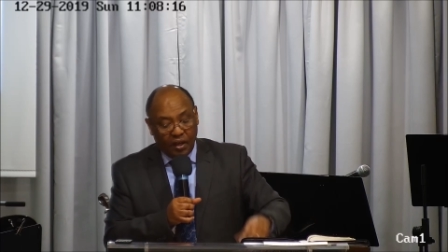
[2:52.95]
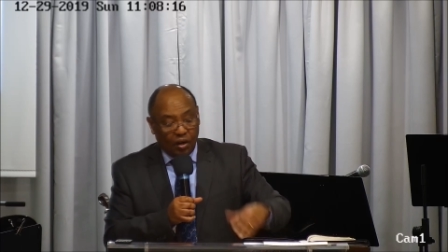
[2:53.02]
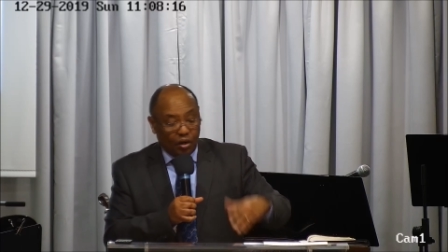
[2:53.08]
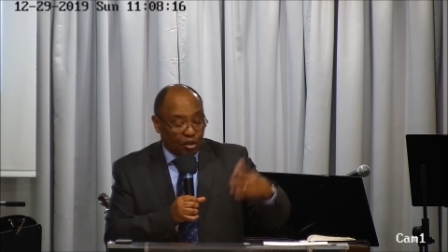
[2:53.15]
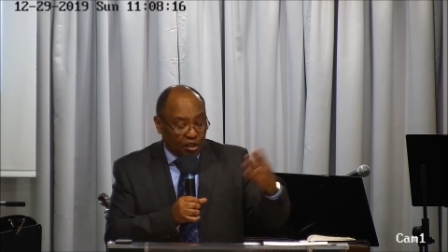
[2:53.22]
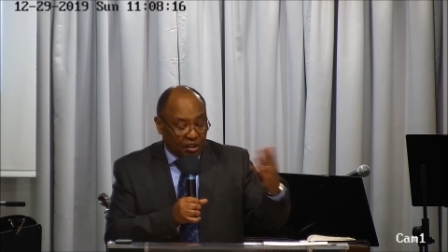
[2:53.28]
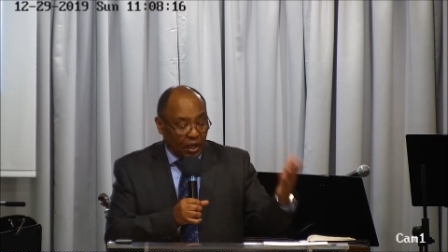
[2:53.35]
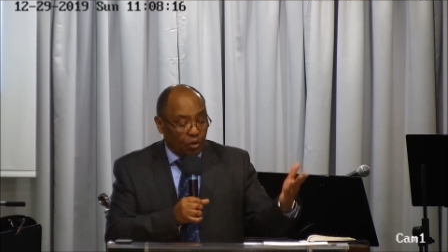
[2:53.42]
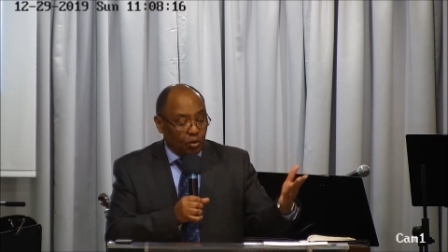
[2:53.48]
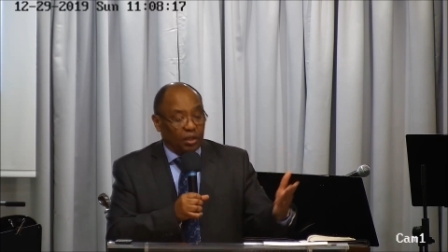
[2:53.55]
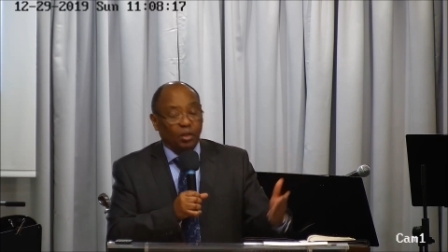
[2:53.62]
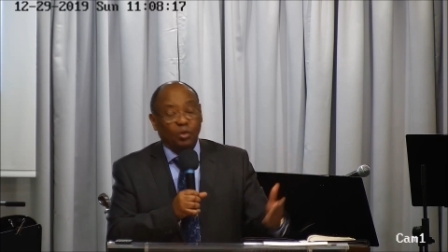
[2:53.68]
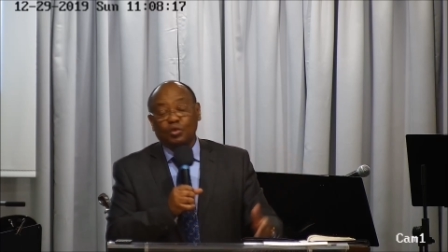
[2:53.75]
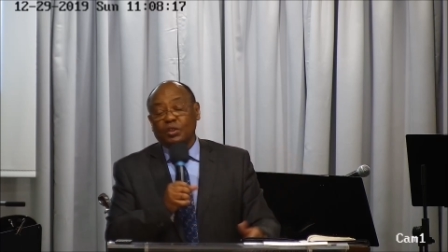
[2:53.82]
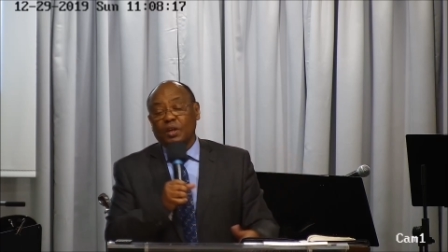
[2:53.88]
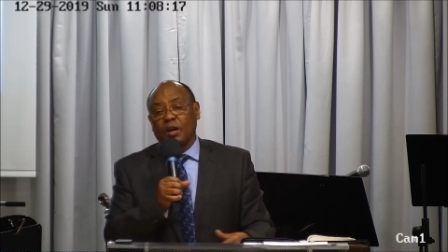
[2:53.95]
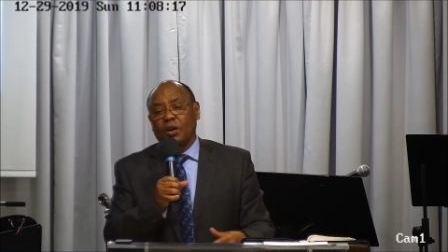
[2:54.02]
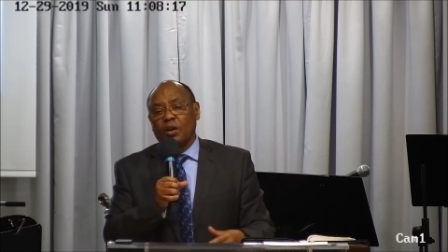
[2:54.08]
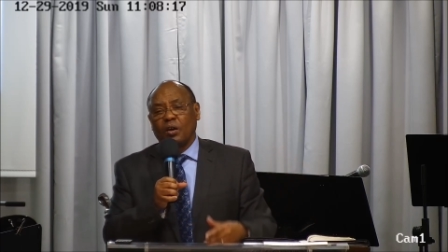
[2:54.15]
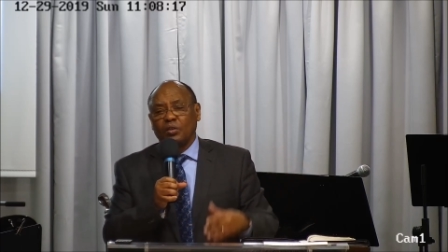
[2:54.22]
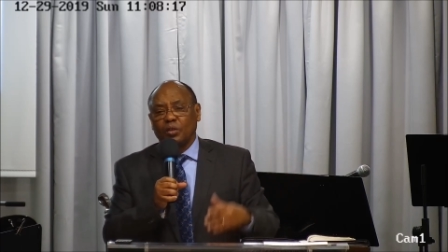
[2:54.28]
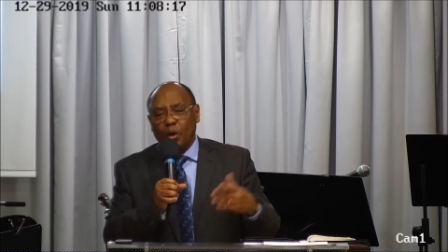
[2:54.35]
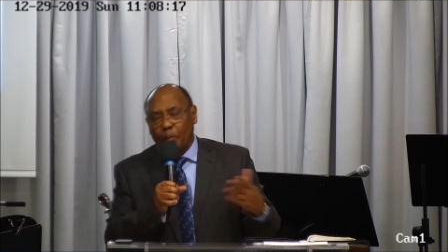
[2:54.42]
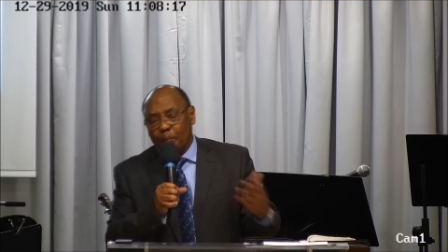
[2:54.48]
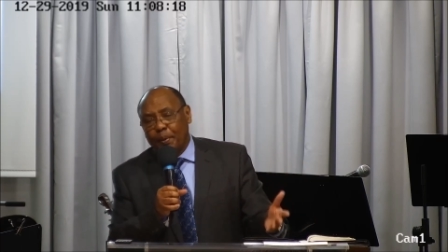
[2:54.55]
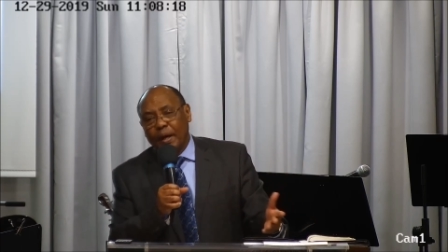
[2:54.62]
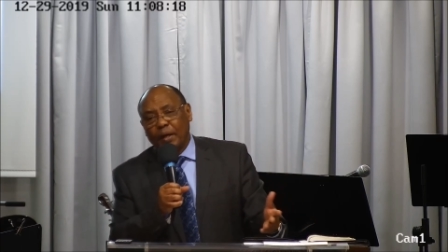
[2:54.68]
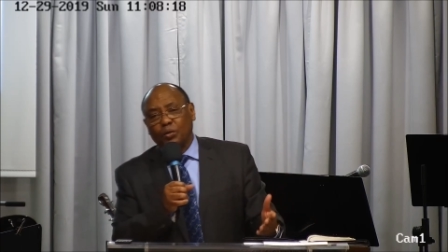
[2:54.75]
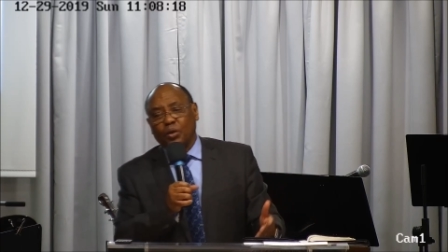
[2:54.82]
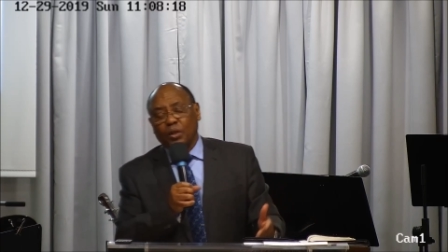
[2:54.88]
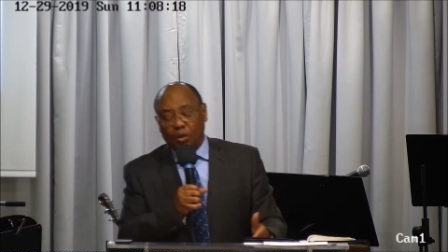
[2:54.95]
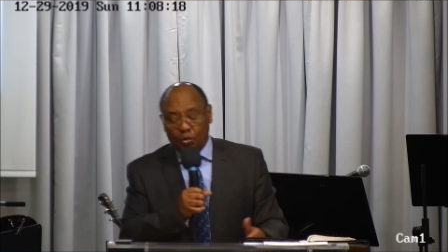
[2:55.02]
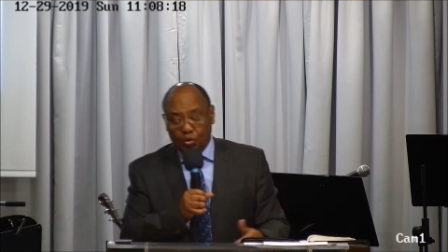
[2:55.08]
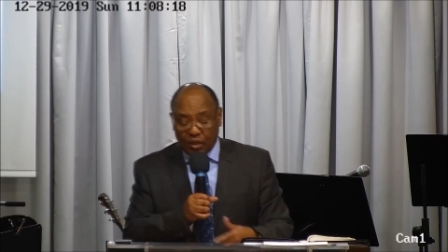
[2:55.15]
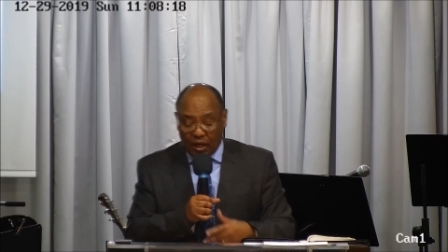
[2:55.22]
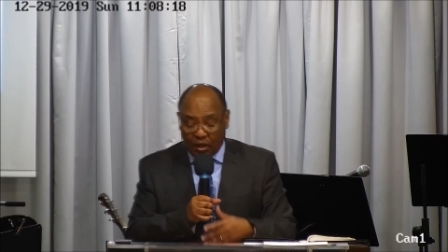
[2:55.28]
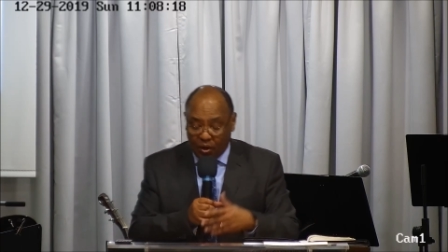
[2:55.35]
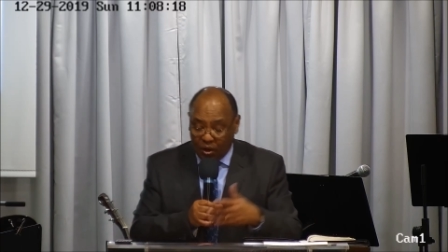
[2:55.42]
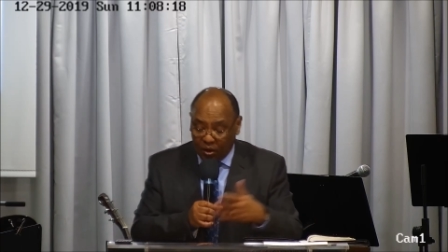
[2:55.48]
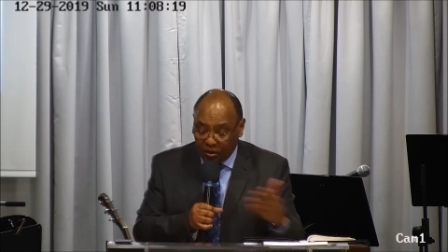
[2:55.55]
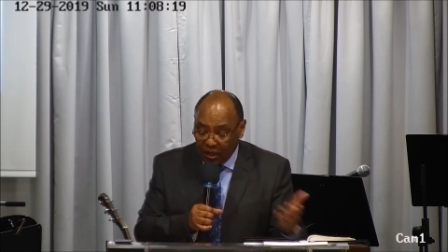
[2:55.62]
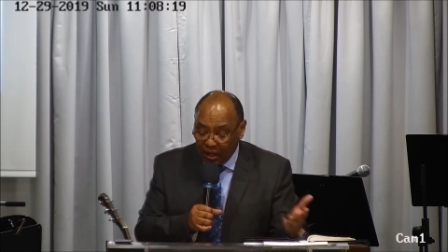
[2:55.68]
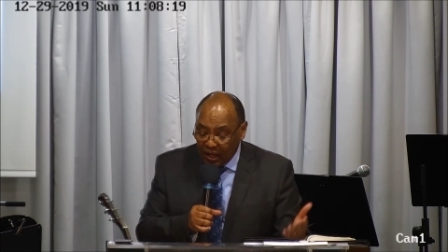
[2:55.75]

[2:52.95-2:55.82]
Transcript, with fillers: le salut qu'il nous accorde, le pardon qu'il nous accorde,